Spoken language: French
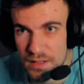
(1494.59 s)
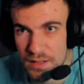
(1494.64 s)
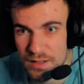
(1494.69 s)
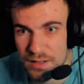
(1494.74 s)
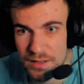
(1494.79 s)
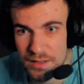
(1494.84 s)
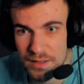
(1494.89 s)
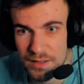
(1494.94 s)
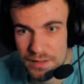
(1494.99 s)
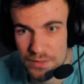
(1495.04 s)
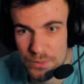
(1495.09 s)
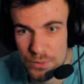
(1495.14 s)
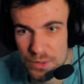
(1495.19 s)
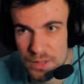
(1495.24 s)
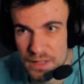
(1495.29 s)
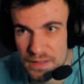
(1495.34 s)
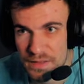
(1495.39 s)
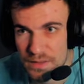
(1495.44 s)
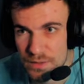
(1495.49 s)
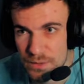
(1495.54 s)
Euh,
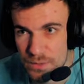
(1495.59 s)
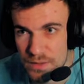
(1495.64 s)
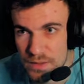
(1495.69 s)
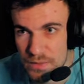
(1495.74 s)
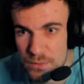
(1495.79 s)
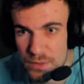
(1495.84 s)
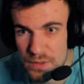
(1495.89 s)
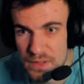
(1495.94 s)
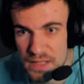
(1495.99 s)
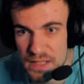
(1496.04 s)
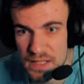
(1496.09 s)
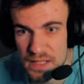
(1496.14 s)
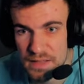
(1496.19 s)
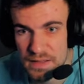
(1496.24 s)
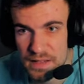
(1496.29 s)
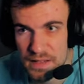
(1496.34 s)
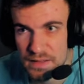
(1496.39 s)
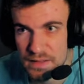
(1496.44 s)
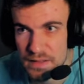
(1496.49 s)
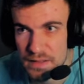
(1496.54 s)
donc là, c'est ce qu'on a vu, les skills,
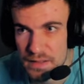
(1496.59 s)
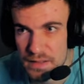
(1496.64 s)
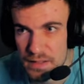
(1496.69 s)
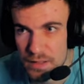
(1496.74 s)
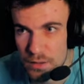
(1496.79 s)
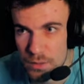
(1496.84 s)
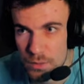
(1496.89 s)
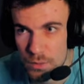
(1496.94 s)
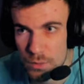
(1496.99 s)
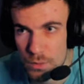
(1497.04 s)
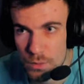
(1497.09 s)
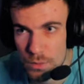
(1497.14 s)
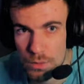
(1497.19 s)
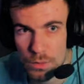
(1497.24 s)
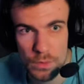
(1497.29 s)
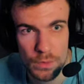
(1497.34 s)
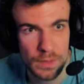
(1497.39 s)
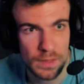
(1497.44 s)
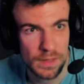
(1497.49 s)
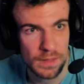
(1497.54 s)
et là, c'est les cargos.
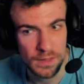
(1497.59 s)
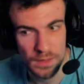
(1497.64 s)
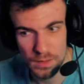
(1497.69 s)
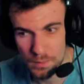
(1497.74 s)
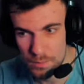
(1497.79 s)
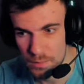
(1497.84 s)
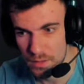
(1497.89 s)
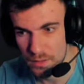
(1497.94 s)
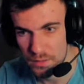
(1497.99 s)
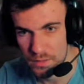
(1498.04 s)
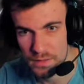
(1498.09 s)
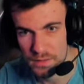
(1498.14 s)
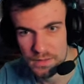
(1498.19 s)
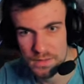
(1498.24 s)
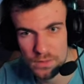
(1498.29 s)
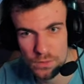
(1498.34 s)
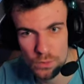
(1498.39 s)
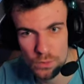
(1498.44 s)
Ok, très bien. C'est